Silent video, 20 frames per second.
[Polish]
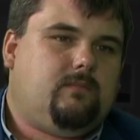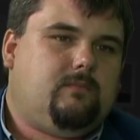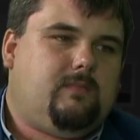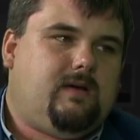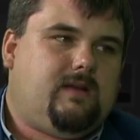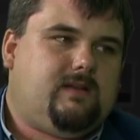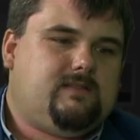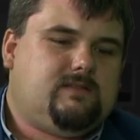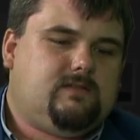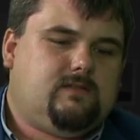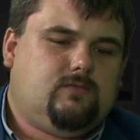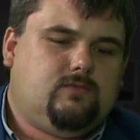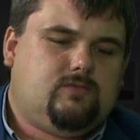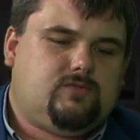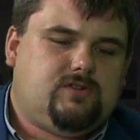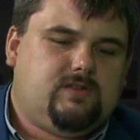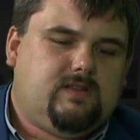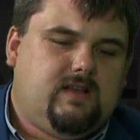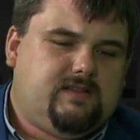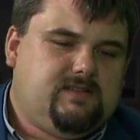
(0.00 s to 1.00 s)
bardzo
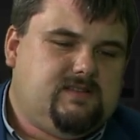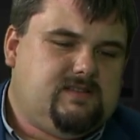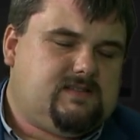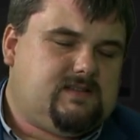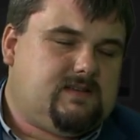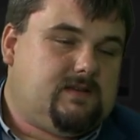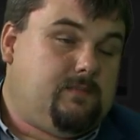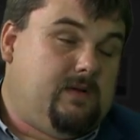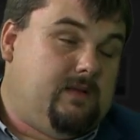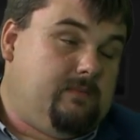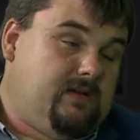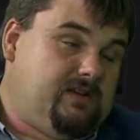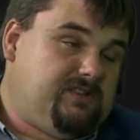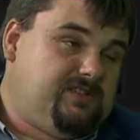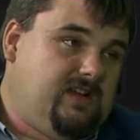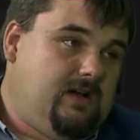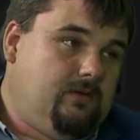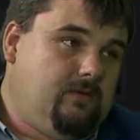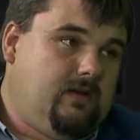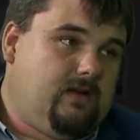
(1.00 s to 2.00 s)
duży nacisk pan
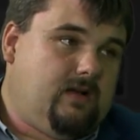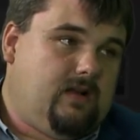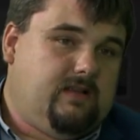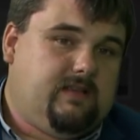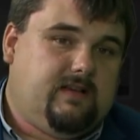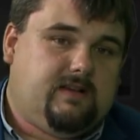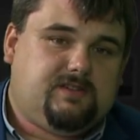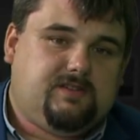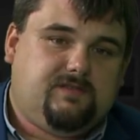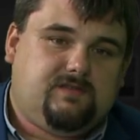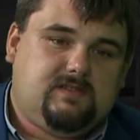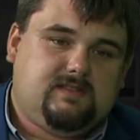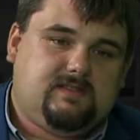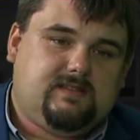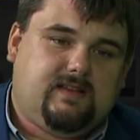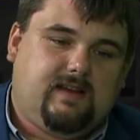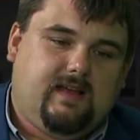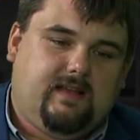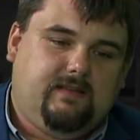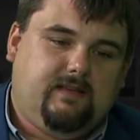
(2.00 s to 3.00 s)
marszałek, ale także
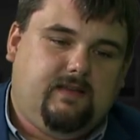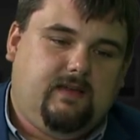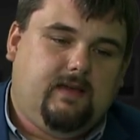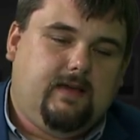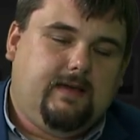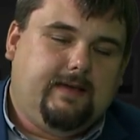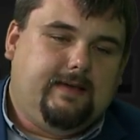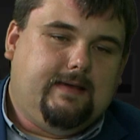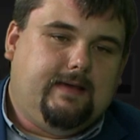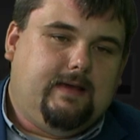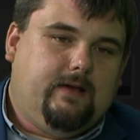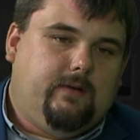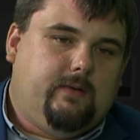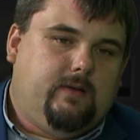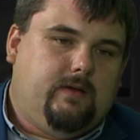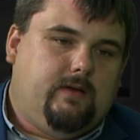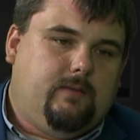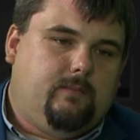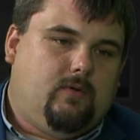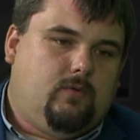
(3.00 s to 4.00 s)
wszyscy radni
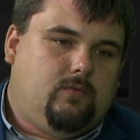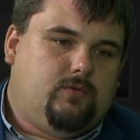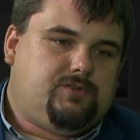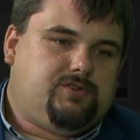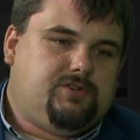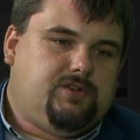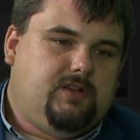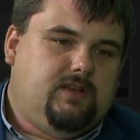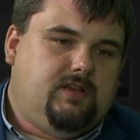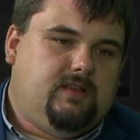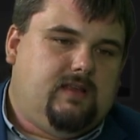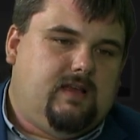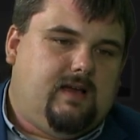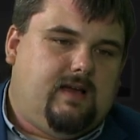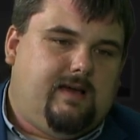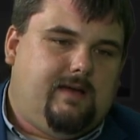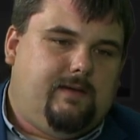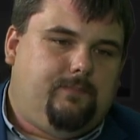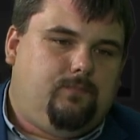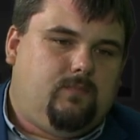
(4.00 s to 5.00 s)
e, położyli
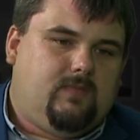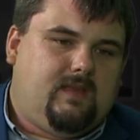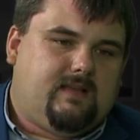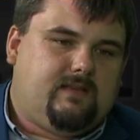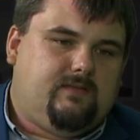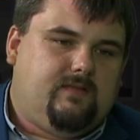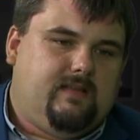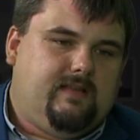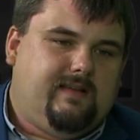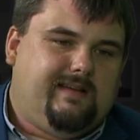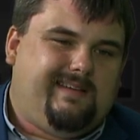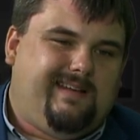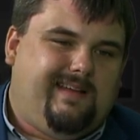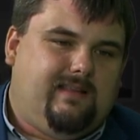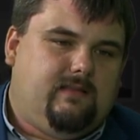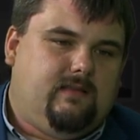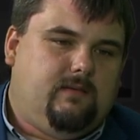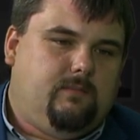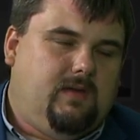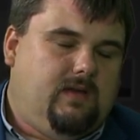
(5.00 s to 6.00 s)
na tzw. Tak
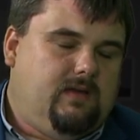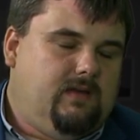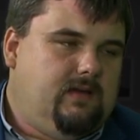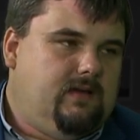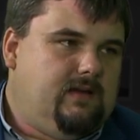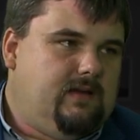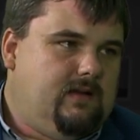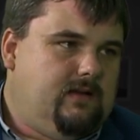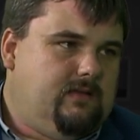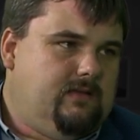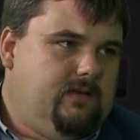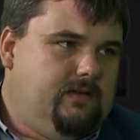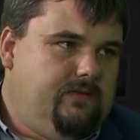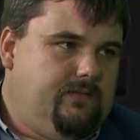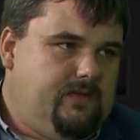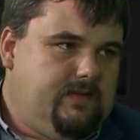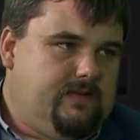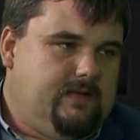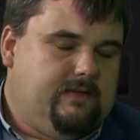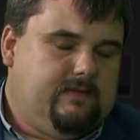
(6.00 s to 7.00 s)
granty miękkie, granty
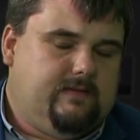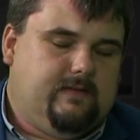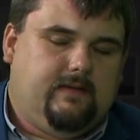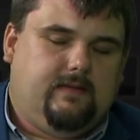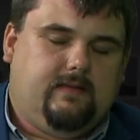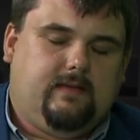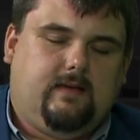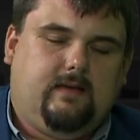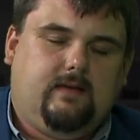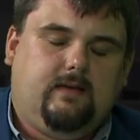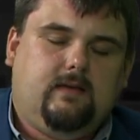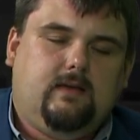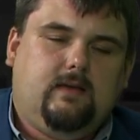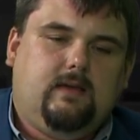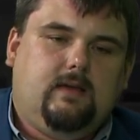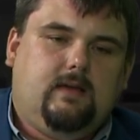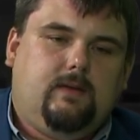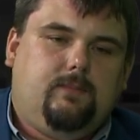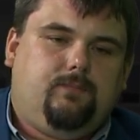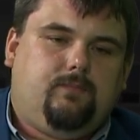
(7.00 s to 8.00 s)
inwestycyjne.
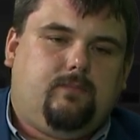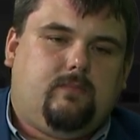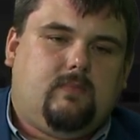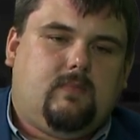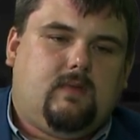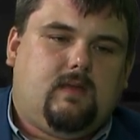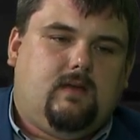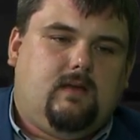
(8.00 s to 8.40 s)
Mm,